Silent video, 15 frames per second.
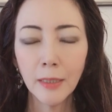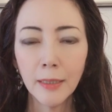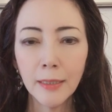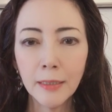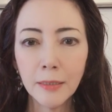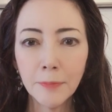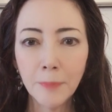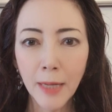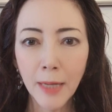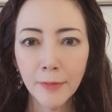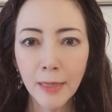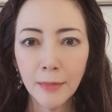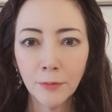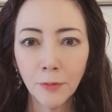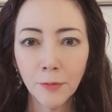
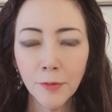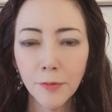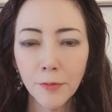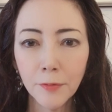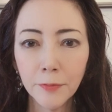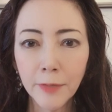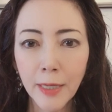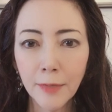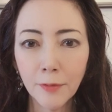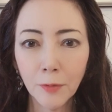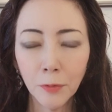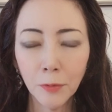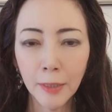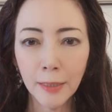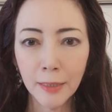1%ずつ増やす
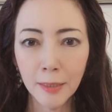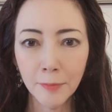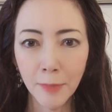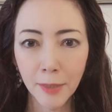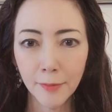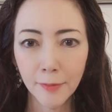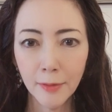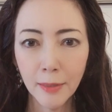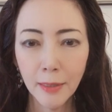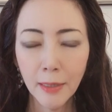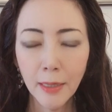ことができます